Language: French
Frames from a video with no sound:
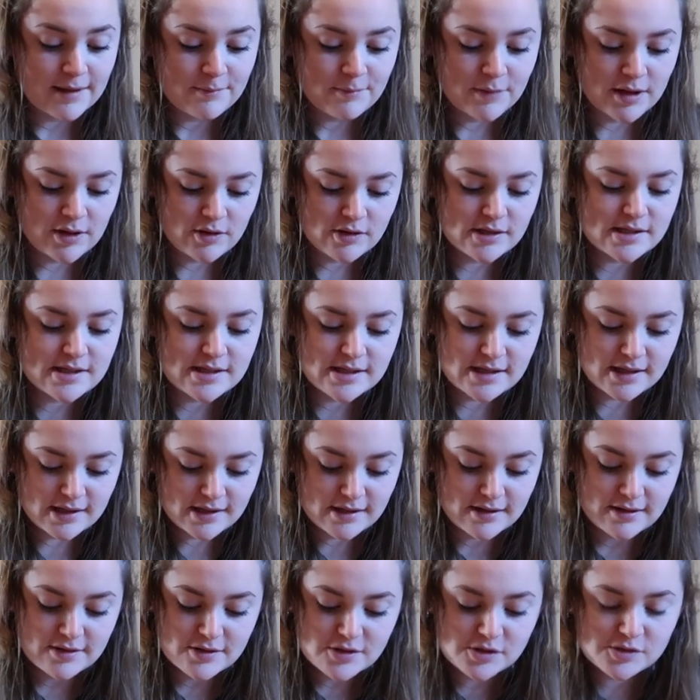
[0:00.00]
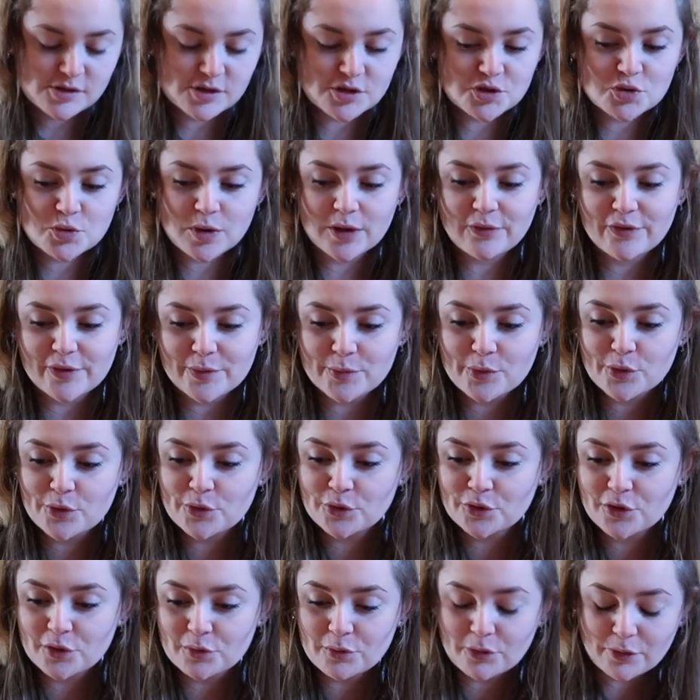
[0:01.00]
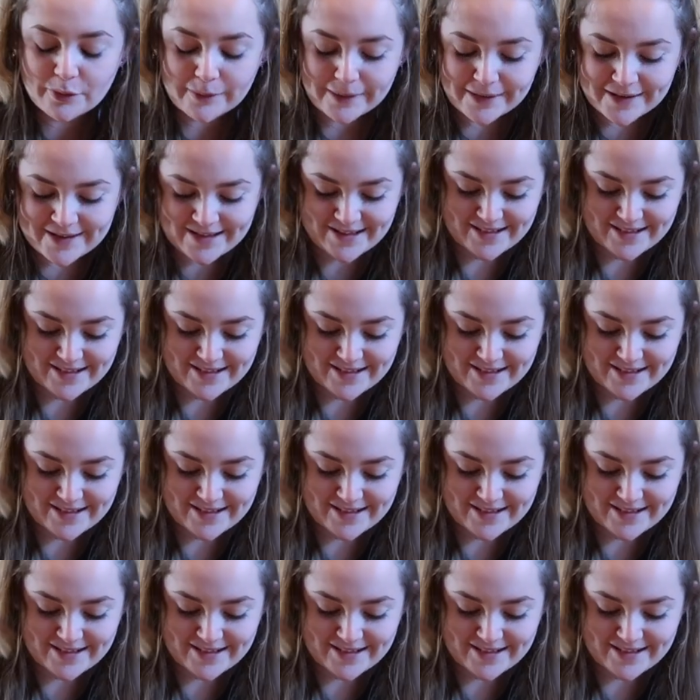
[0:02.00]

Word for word: Mélodie, ce jouet fait beaucoup de bruit.